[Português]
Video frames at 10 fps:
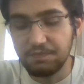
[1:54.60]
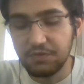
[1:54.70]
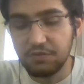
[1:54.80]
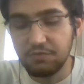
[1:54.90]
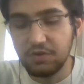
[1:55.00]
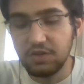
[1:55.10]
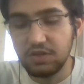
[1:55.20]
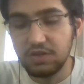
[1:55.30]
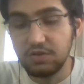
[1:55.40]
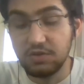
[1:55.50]
foi.
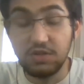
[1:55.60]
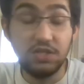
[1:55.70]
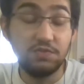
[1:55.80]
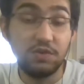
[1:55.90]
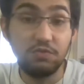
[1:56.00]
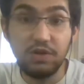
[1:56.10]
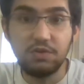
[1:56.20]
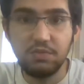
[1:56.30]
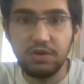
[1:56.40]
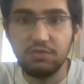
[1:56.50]
E isso foi um
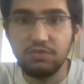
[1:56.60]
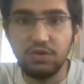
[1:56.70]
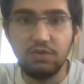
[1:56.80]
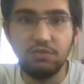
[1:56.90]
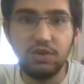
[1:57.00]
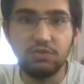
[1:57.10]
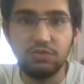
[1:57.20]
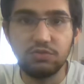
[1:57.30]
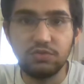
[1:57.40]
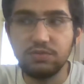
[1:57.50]
erro meu, não um erro do
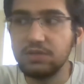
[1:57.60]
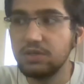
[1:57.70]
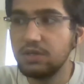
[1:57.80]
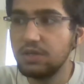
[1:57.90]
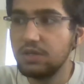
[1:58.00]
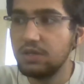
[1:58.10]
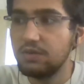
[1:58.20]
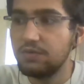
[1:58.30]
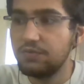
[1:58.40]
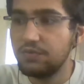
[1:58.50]
YouTube.
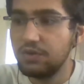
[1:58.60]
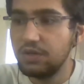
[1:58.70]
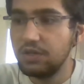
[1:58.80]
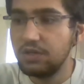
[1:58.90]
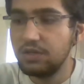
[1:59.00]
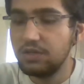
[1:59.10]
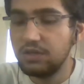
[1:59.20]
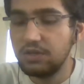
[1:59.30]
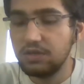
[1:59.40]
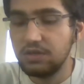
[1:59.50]

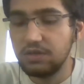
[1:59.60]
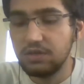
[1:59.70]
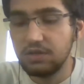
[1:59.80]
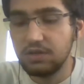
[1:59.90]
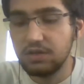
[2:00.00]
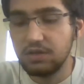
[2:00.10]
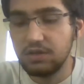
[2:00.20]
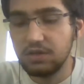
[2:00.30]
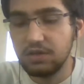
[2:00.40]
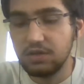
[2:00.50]
Foi.
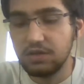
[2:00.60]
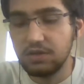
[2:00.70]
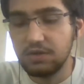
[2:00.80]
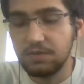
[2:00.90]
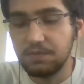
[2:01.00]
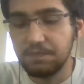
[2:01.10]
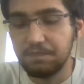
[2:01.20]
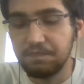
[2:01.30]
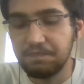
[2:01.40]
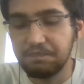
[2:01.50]

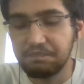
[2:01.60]
Um,